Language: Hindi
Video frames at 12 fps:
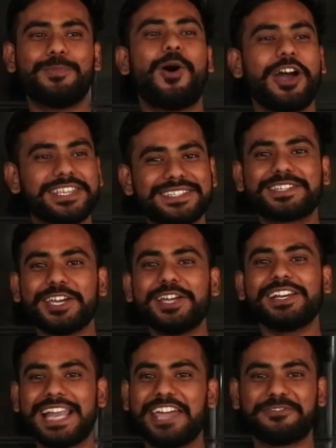बॉयज़
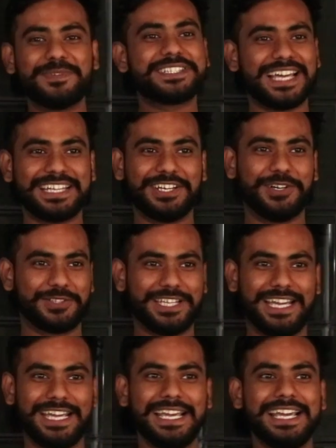के लाइफ में ज़्यादा
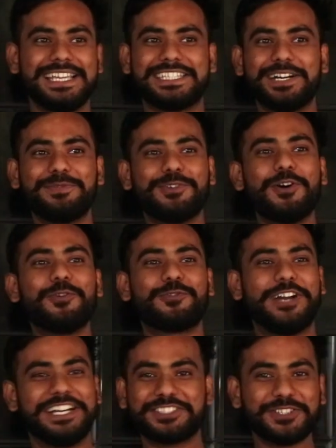होता है जब वो
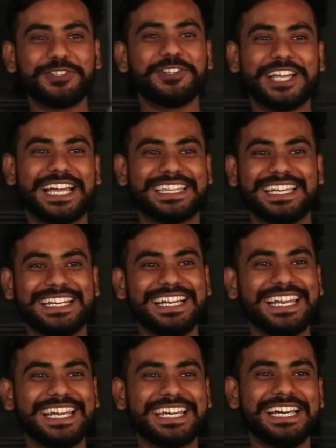फ्रेंड जोन हो जाते हैं ना
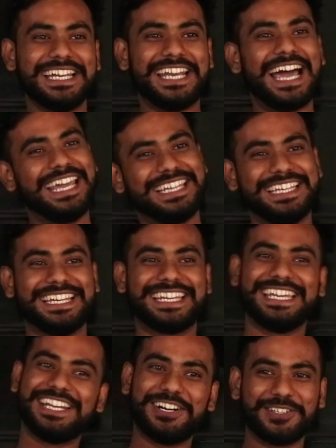लाइक ना इधर
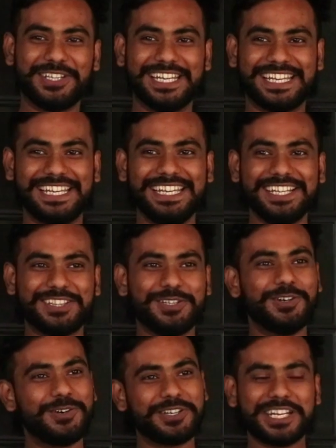के ना उधर के
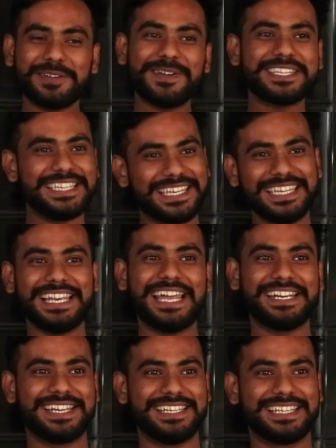तो उनके पास एक ही
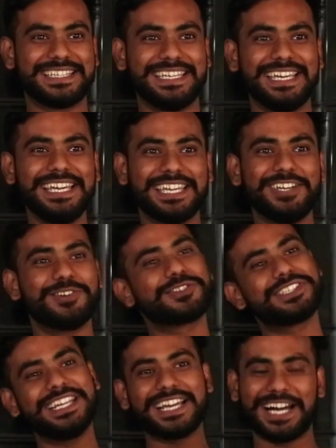लाइन रह जाती है कि
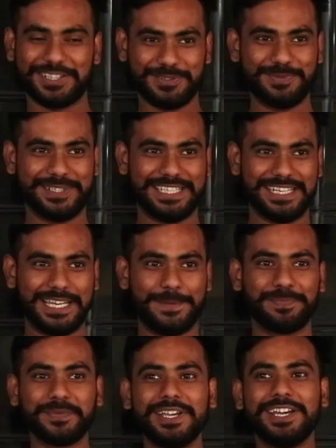उसने कहा तुम बदल गए
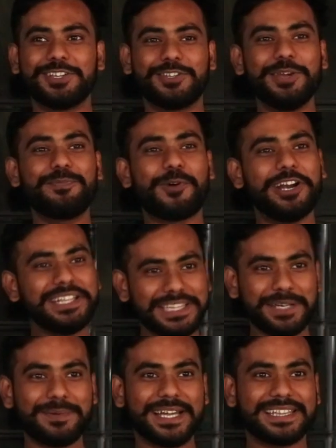तो ये पॉइंट
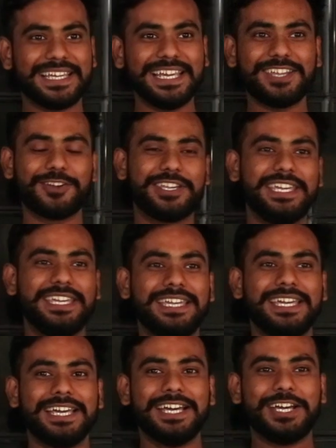तब आता है क्योंकि
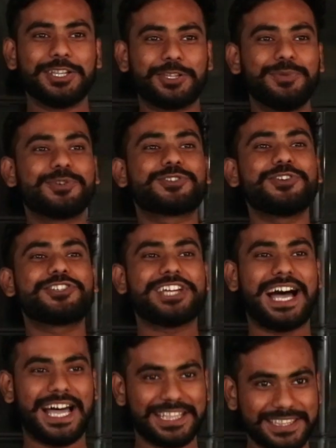तुम उसको
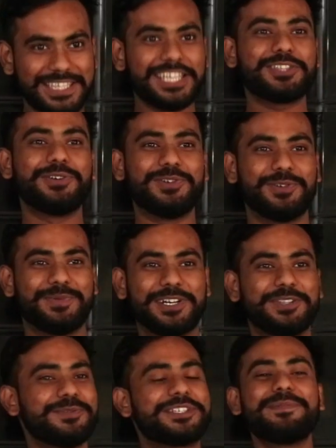चाहते तो हो
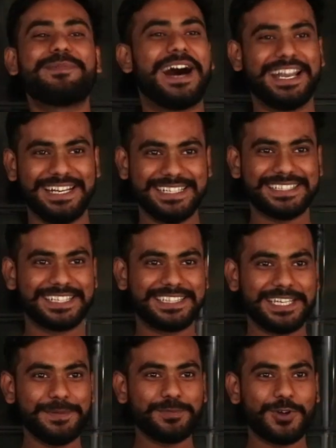बट तुम उसे पा नहीं
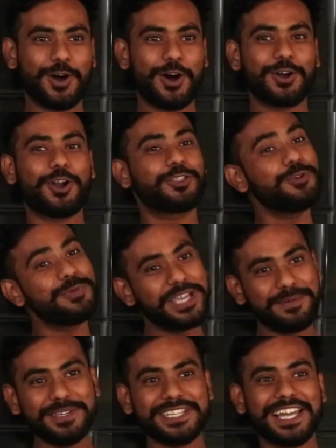सकते और तुम
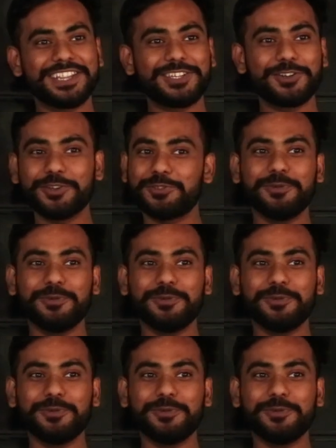ये भी जानते हो कि वो